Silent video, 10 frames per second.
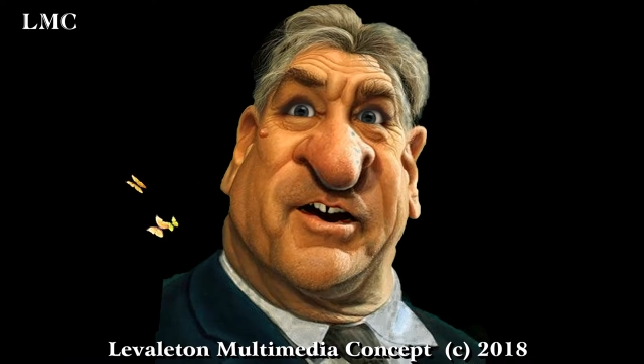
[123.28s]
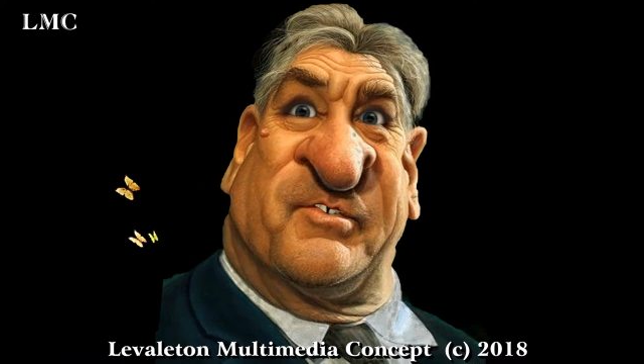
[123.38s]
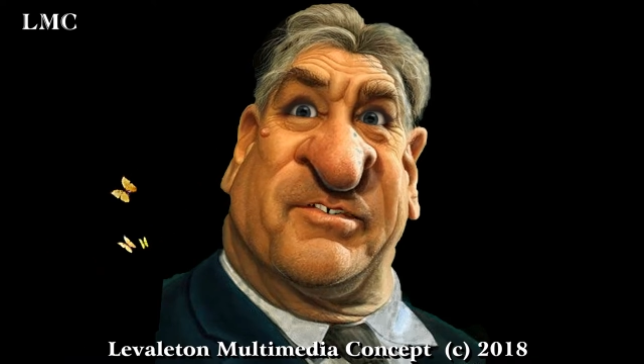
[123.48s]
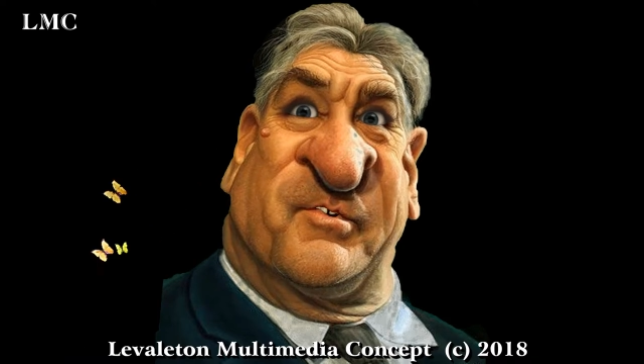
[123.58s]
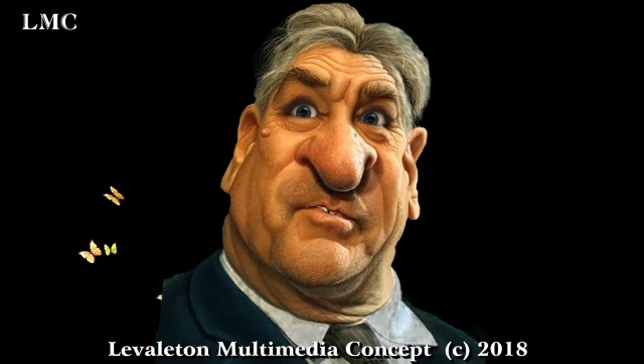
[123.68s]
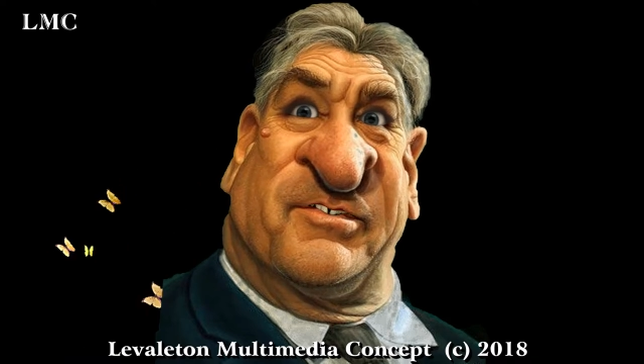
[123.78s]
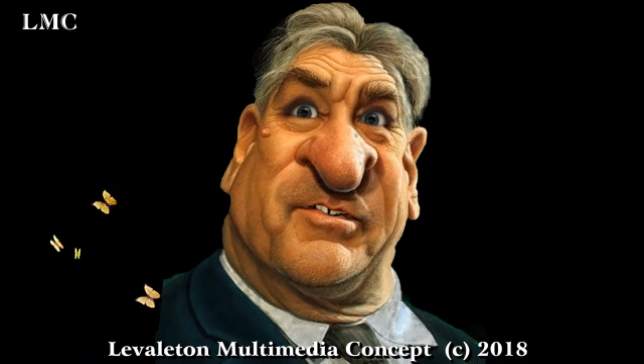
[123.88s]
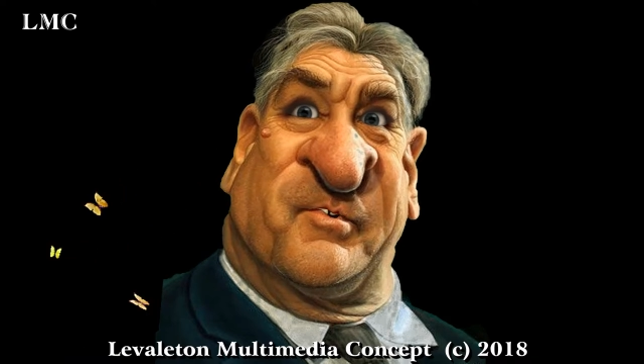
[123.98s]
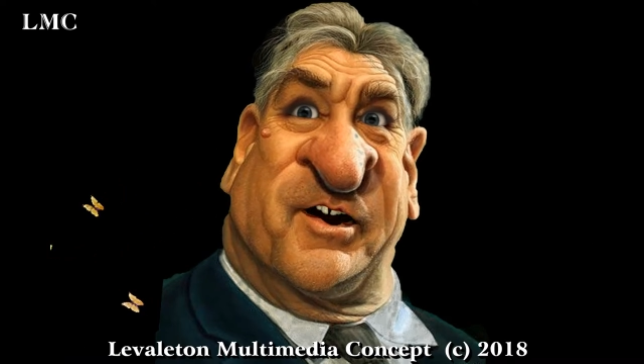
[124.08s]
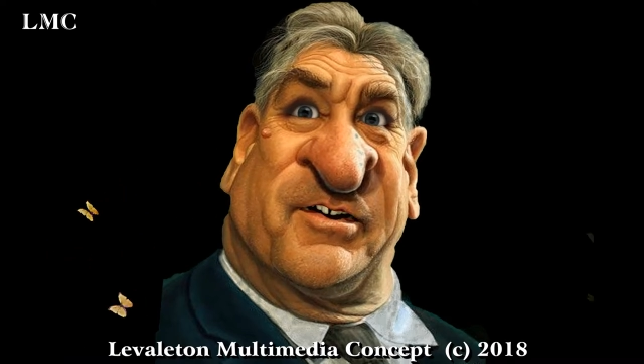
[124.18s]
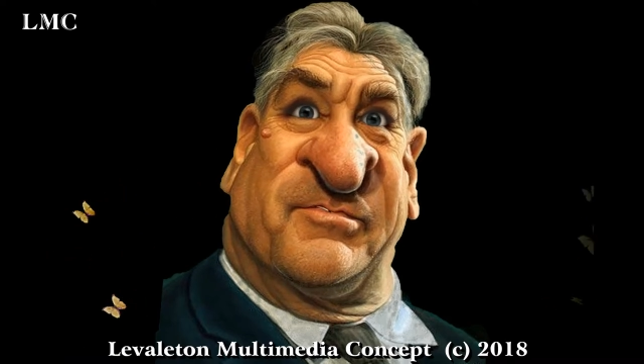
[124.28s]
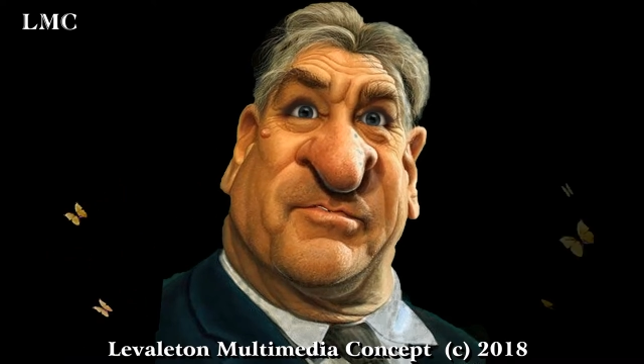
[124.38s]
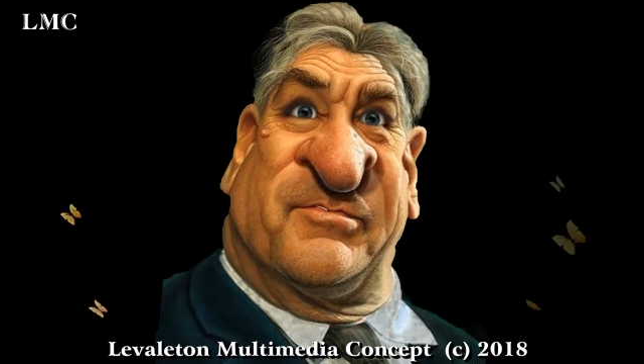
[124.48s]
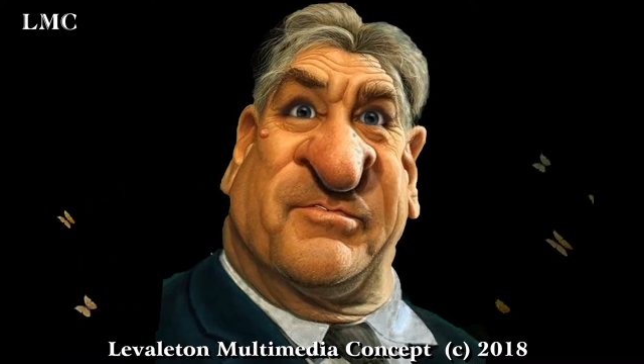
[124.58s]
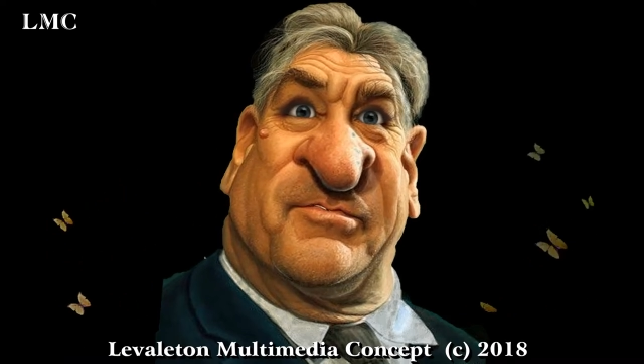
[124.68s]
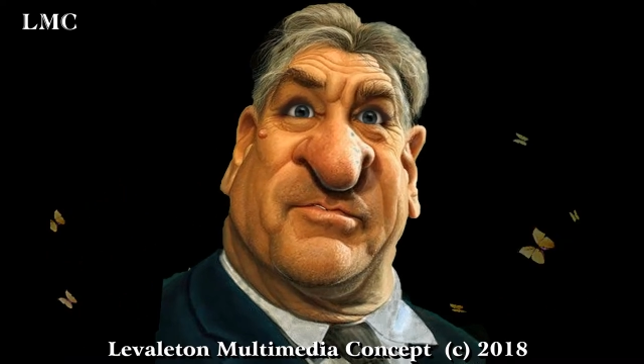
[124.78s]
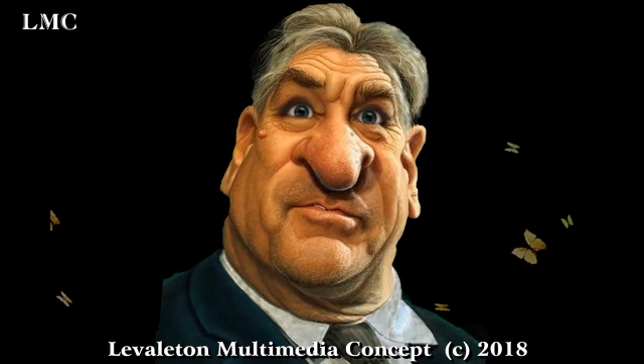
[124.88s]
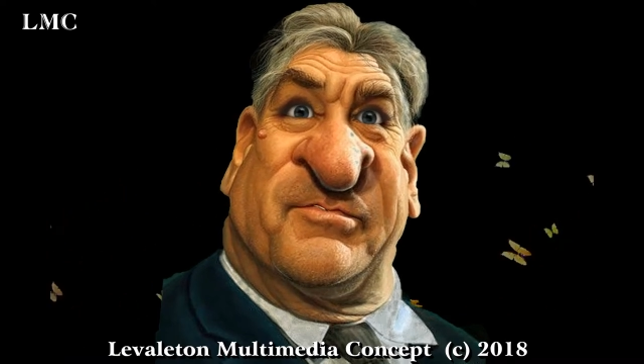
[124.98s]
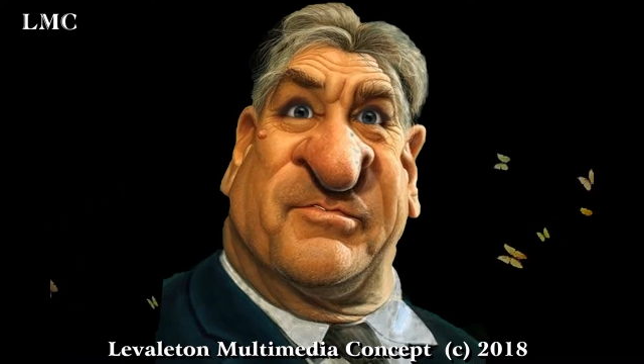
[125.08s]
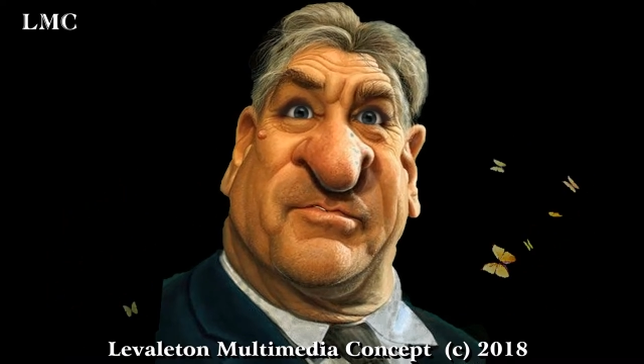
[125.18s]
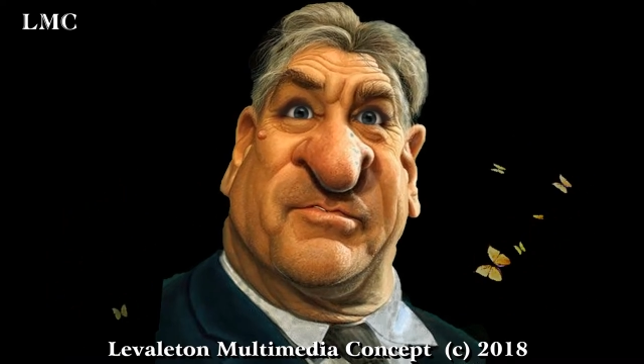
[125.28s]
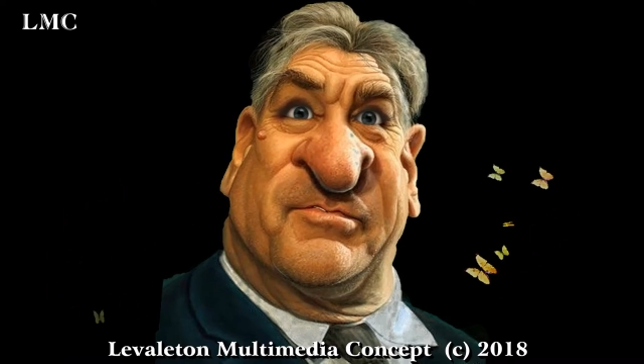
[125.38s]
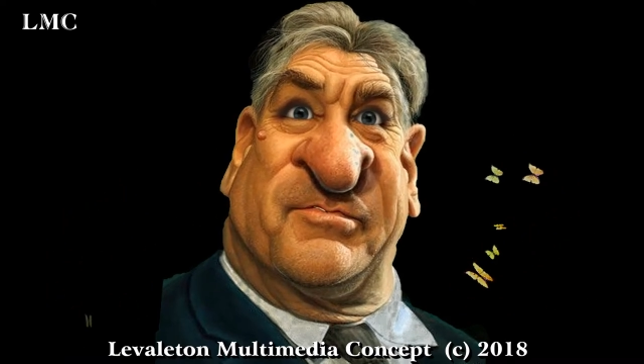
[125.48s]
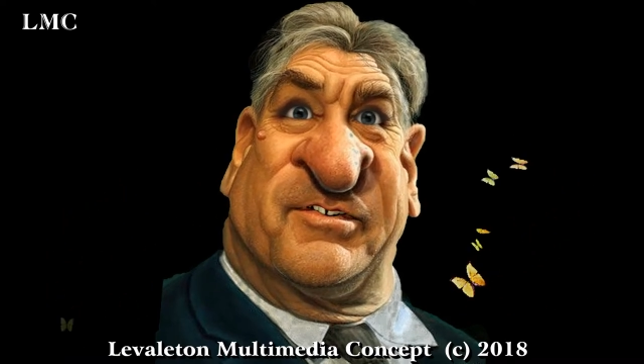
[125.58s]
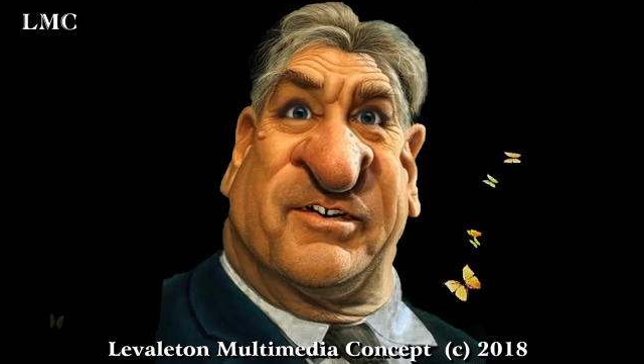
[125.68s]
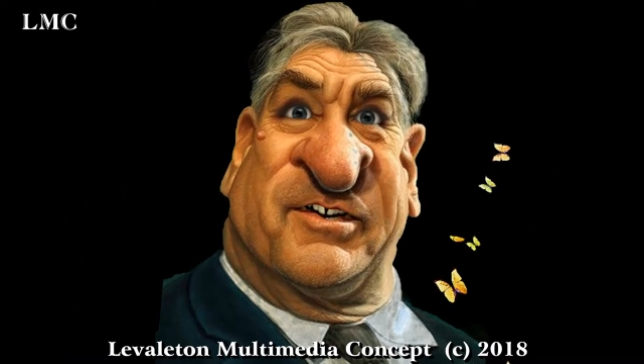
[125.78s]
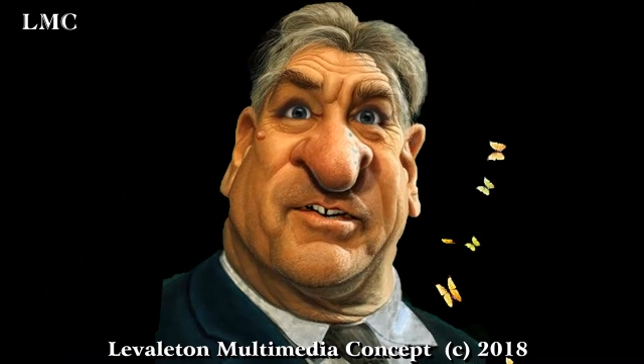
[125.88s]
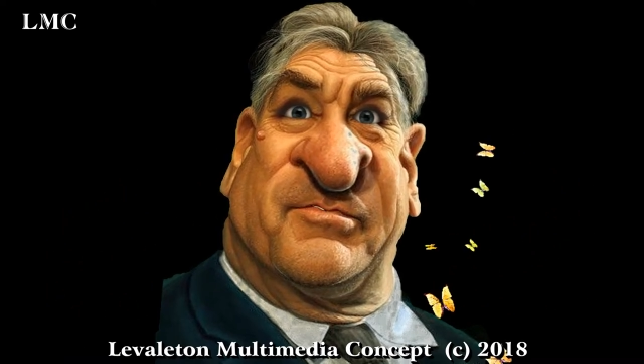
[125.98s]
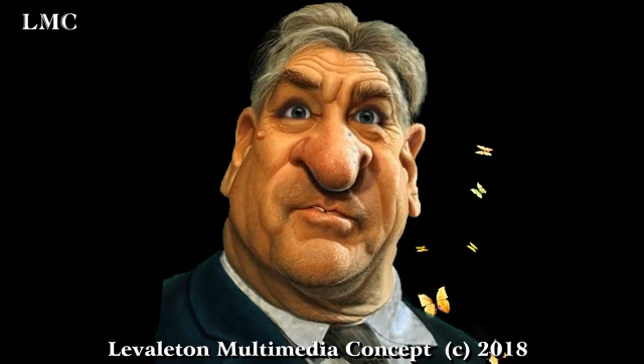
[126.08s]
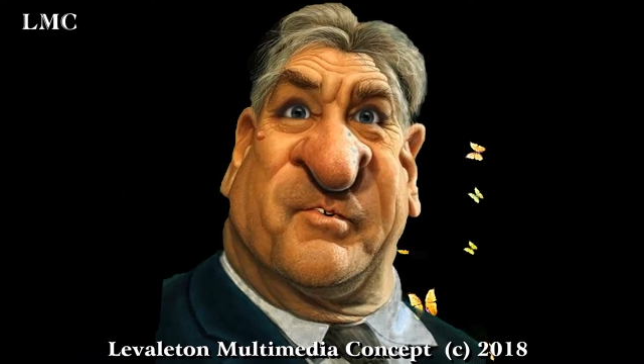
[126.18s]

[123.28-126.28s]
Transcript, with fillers: 20 kg de quoi Avez-vous